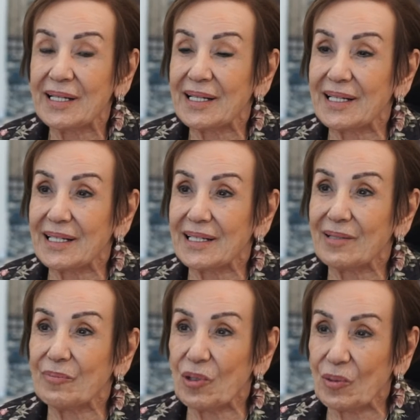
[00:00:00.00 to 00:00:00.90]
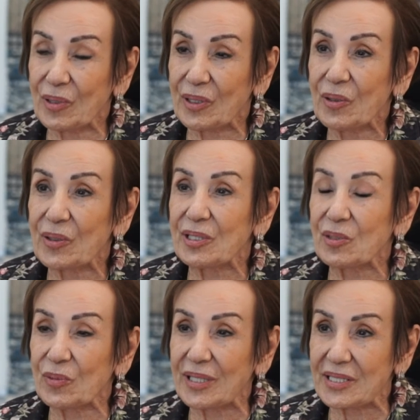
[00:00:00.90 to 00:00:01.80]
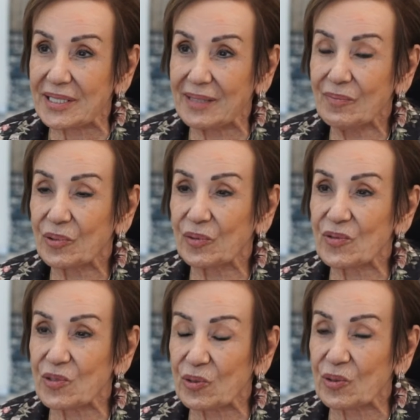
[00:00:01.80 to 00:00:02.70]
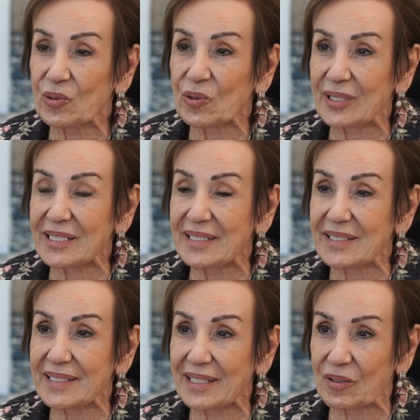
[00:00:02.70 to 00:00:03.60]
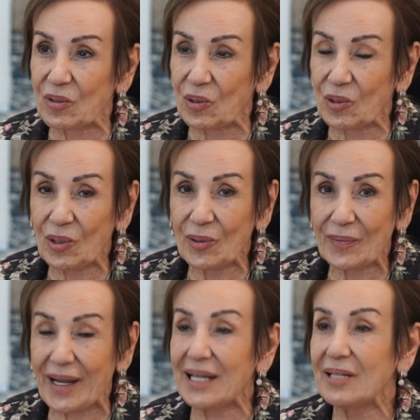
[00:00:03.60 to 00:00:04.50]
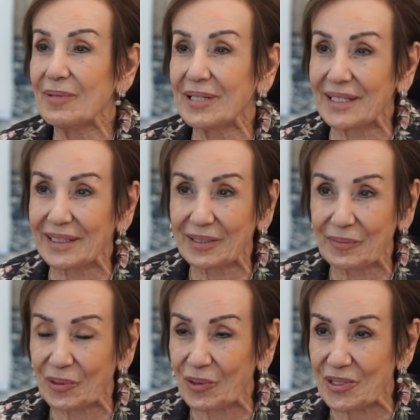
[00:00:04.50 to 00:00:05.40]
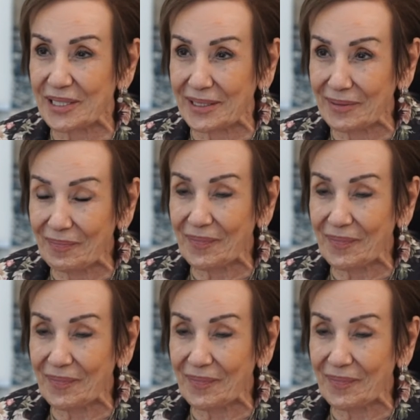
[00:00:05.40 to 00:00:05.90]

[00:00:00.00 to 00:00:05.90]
e, bölümünde öğretim üyesiyim. Profesör Doktor Esin Saraoğlu. 51 yıllık bir hocayım.